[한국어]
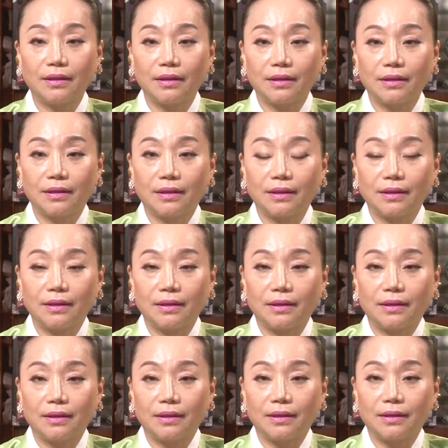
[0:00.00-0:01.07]
제일 많이
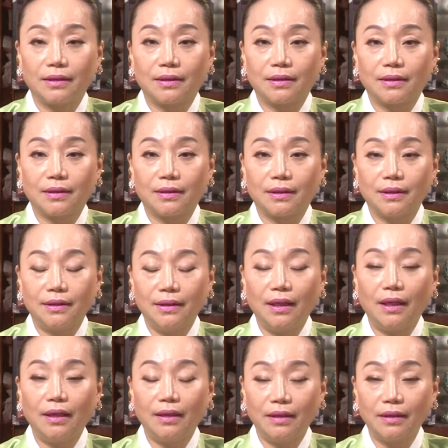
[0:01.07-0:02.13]
궁금한 게 삼재,
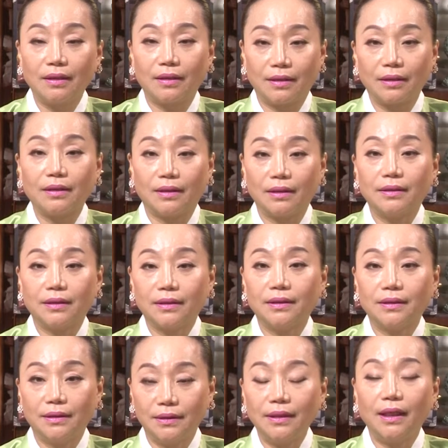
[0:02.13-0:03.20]
네.
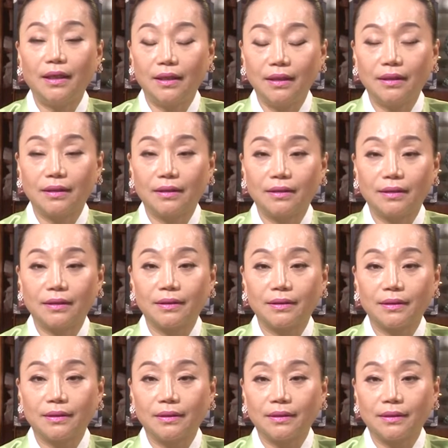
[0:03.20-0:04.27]
아홉수 네. 이런
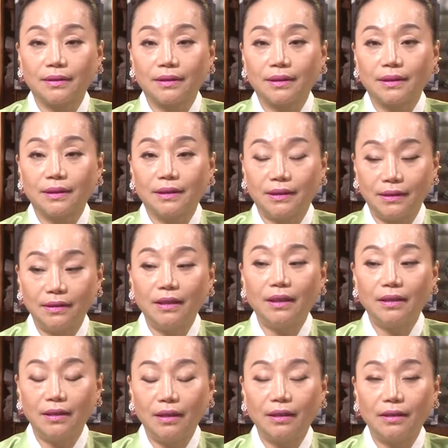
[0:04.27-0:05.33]
거 되게 궁금해요.
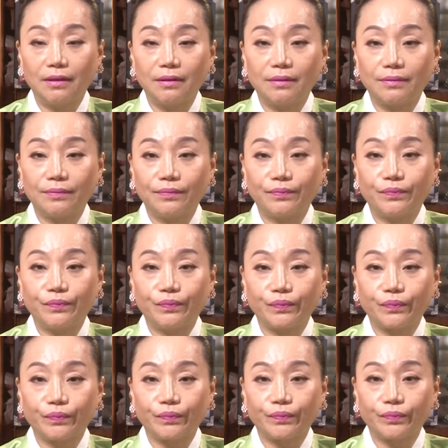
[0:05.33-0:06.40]
네, 네. 저기
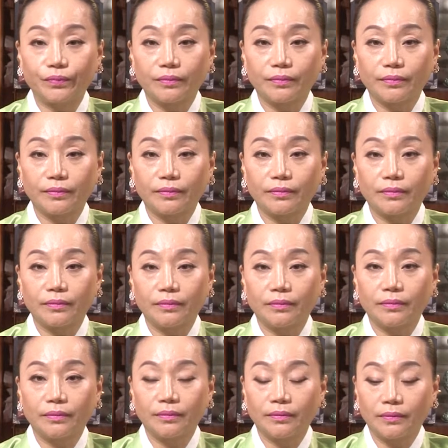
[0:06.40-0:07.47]
삼재하고 아홉수 저기 어떤
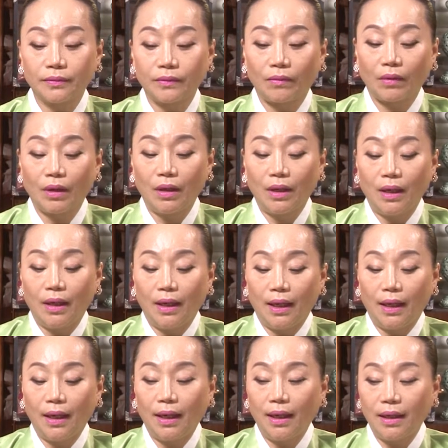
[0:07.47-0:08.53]
거예요?
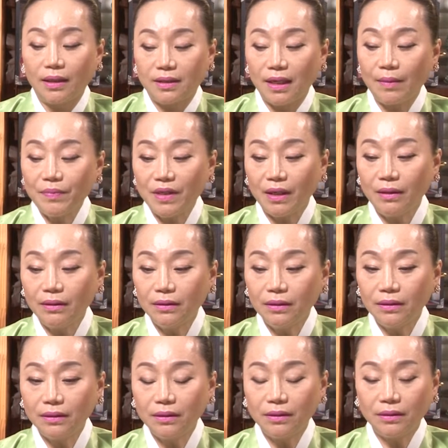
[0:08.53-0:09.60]
아,
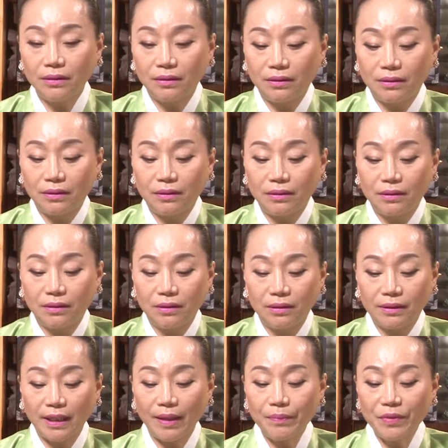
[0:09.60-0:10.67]
삼재는 어,
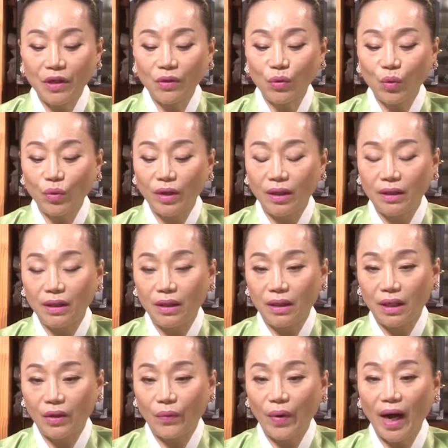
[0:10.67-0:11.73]
3년 동안
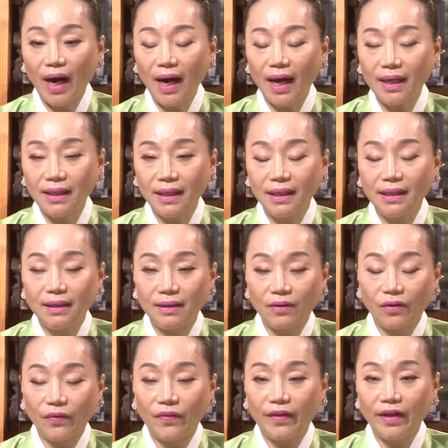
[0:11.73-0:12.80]
이게 환란이 있는
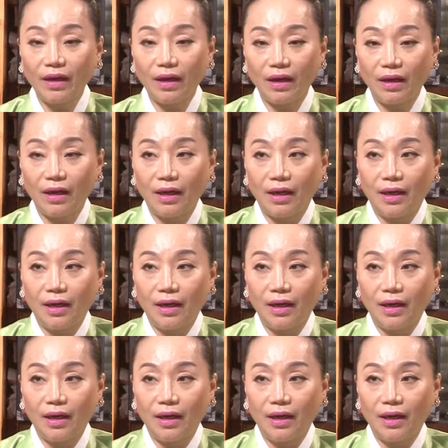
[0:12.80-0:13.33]
건데